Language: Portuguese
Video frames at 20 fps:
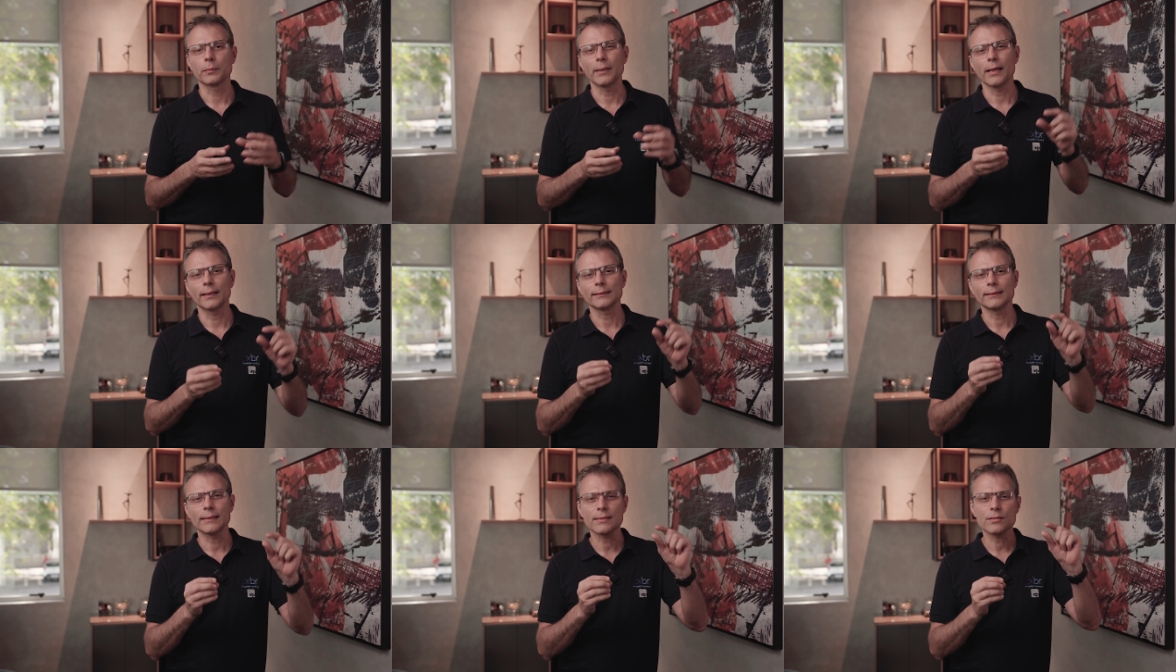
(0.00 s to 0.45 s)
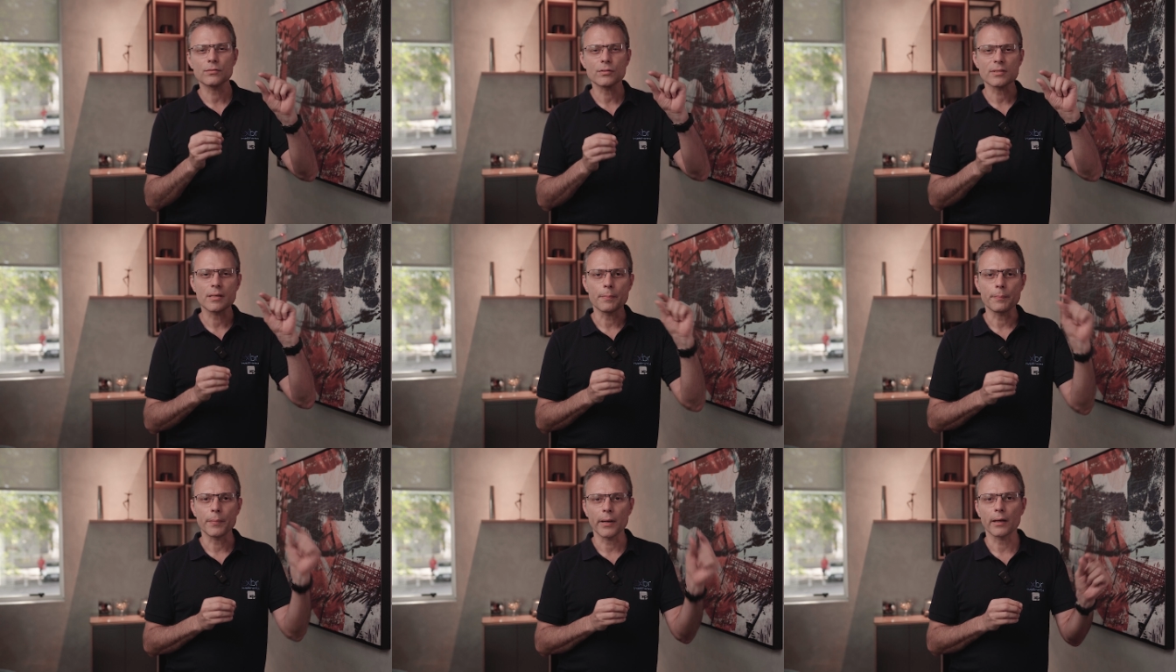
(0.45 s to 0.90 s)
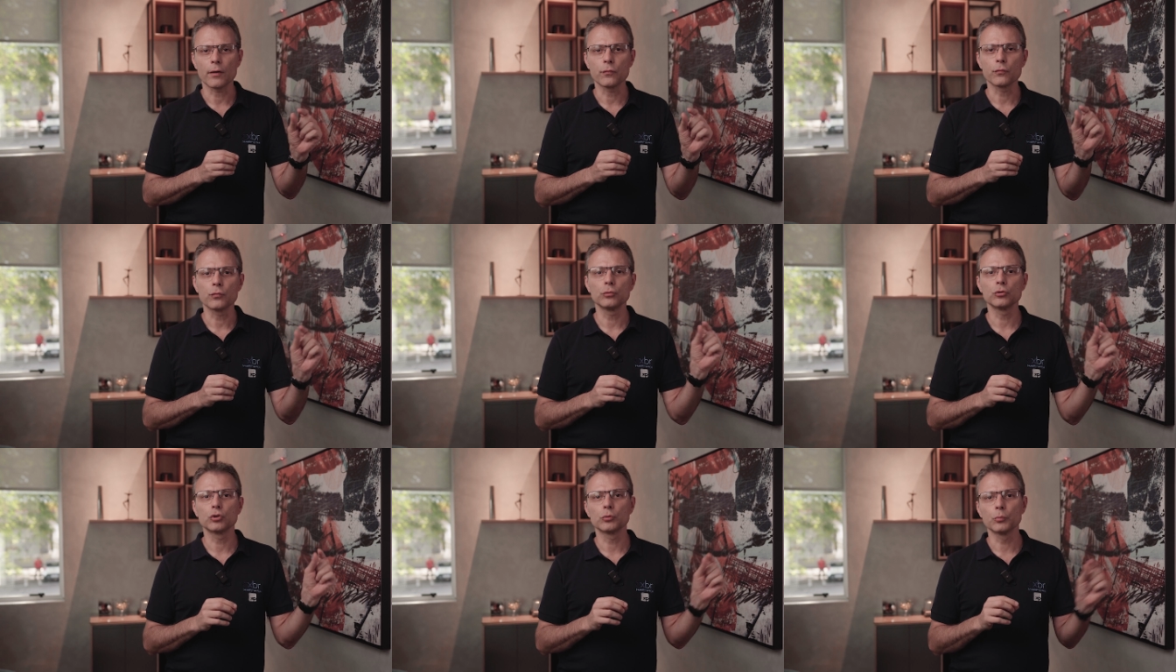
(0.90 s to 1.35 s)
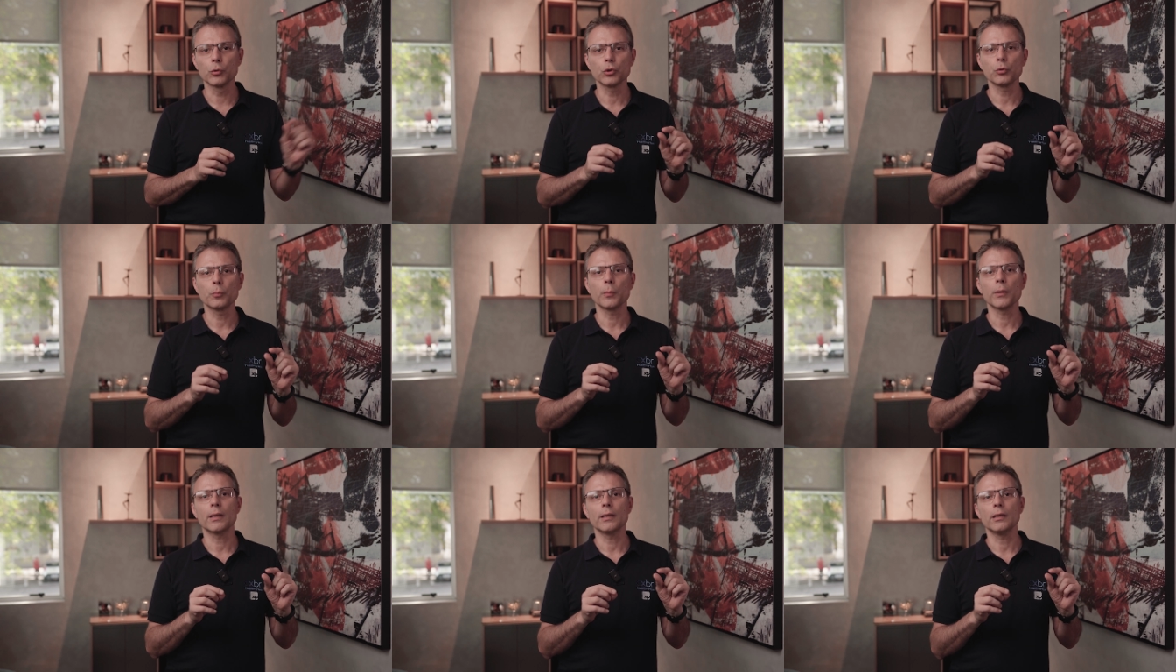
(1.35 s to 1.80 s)
Né? Às vezes você pega fundos
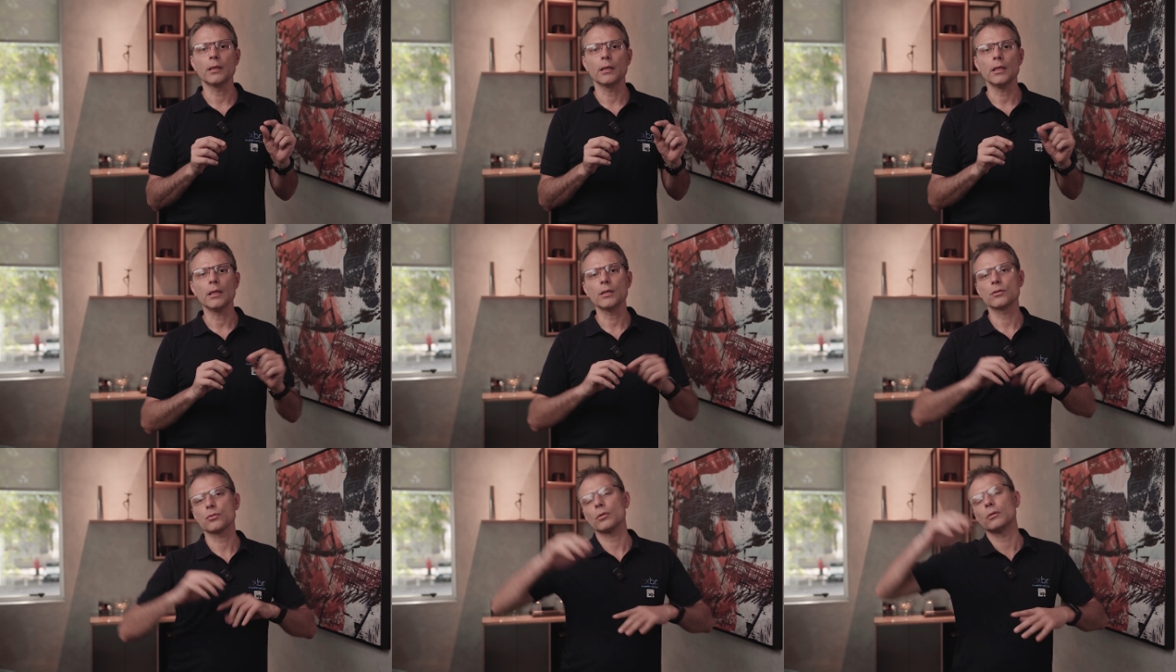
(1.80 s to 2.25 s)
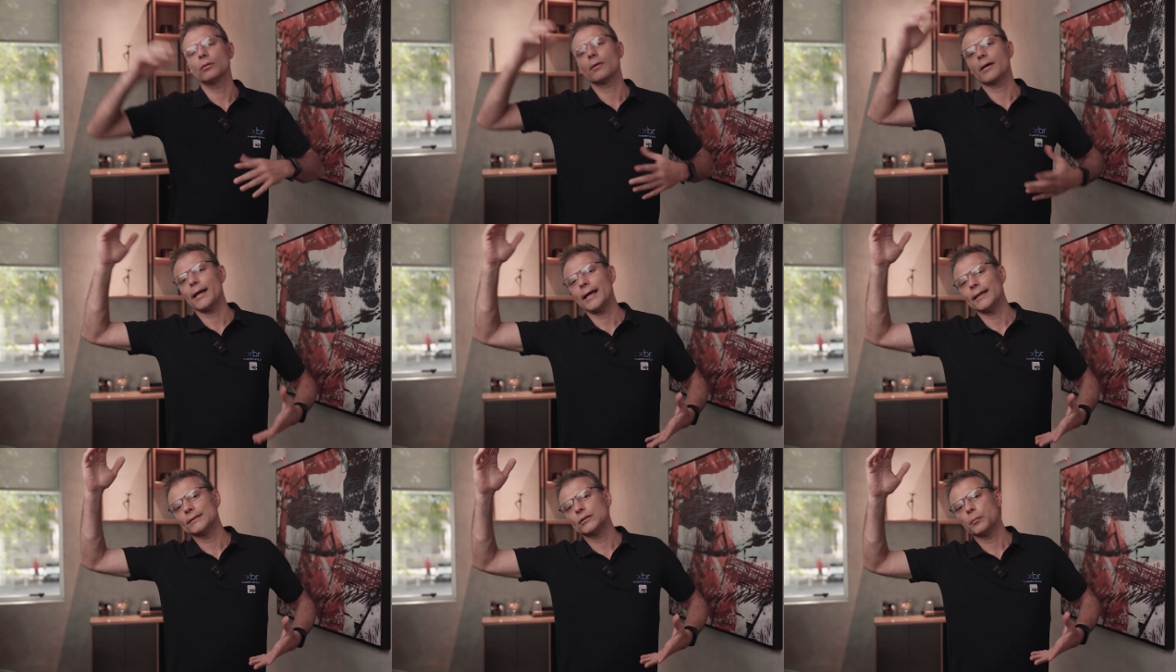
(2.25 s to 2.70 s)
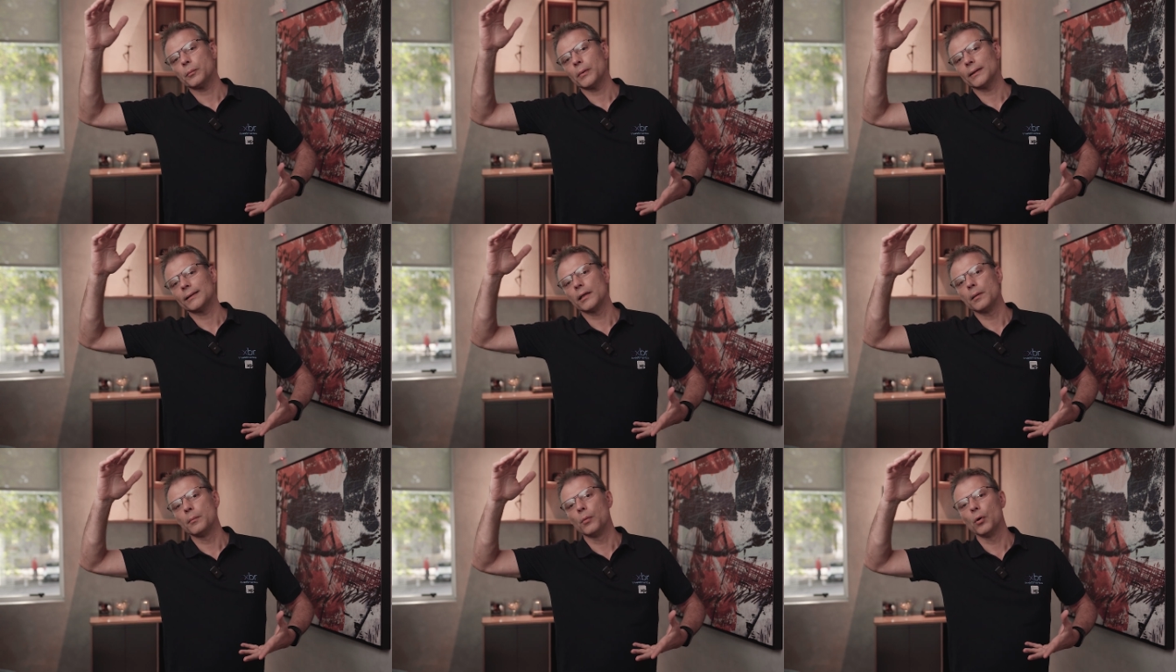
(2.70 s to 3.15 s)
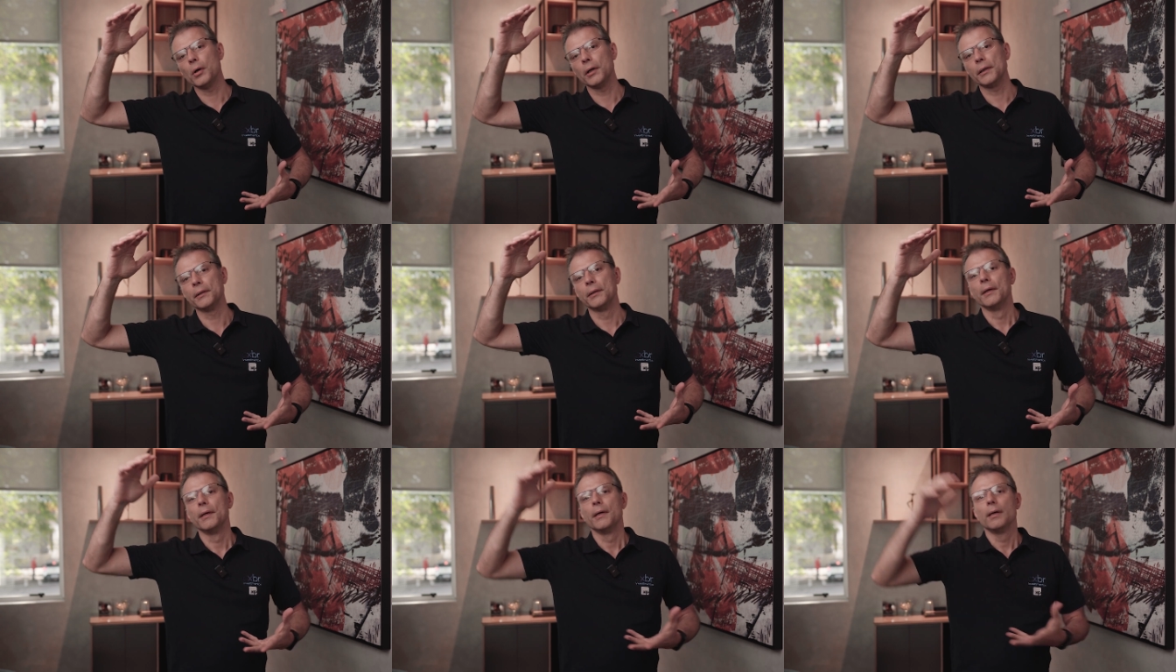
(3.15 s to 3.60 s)
muito pequenininhos, quando cresce o
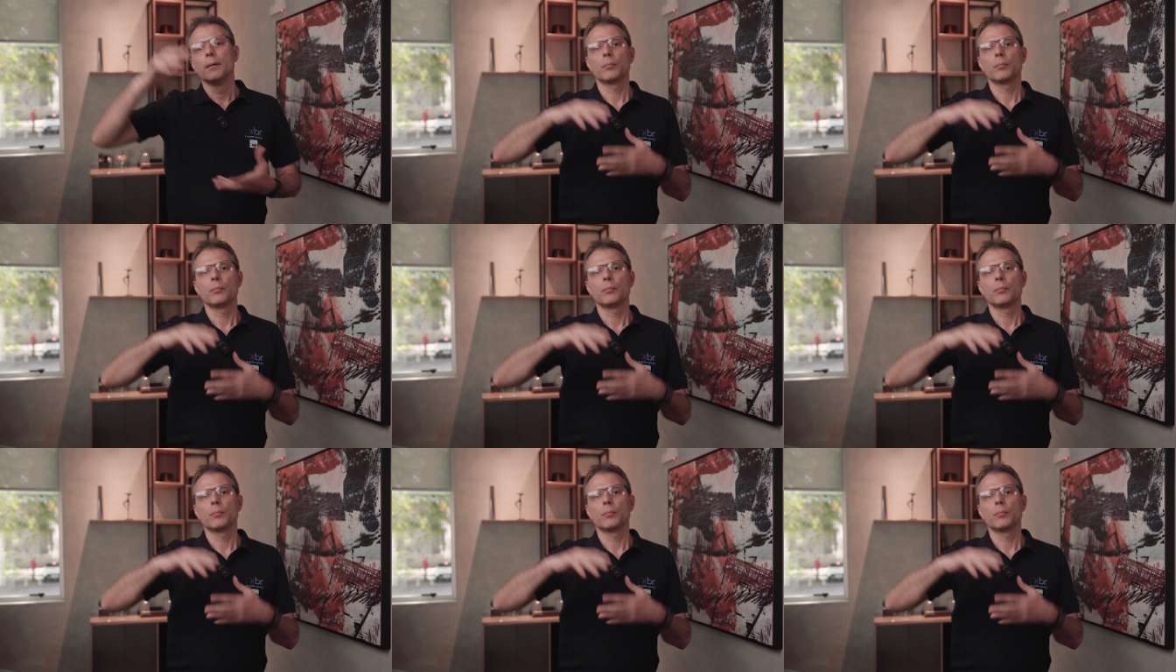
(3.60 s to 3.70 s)
patrimônio,